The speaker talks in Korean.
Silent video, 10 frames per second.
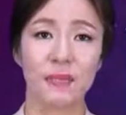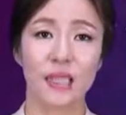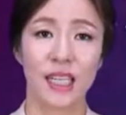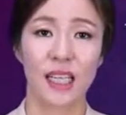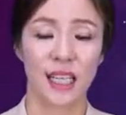
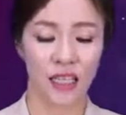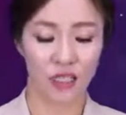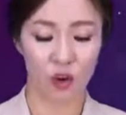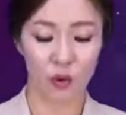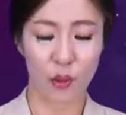심장이
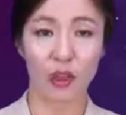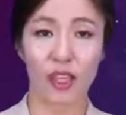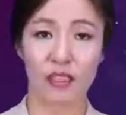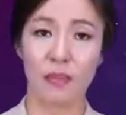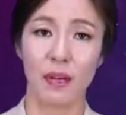
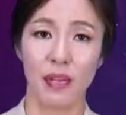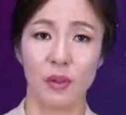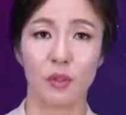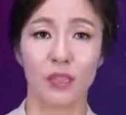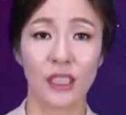정면에서
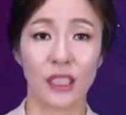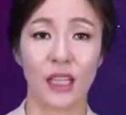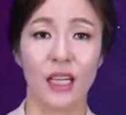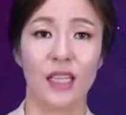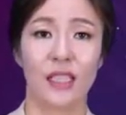바라보는
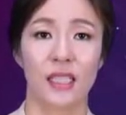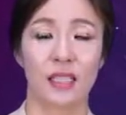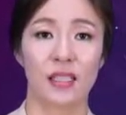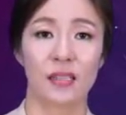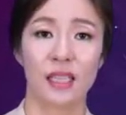즉
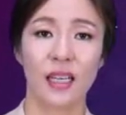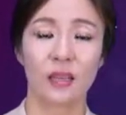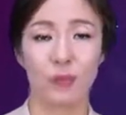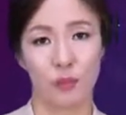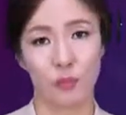
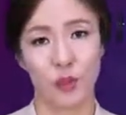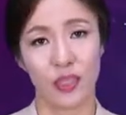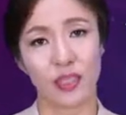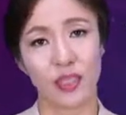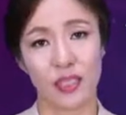서지컬 뷰포인트의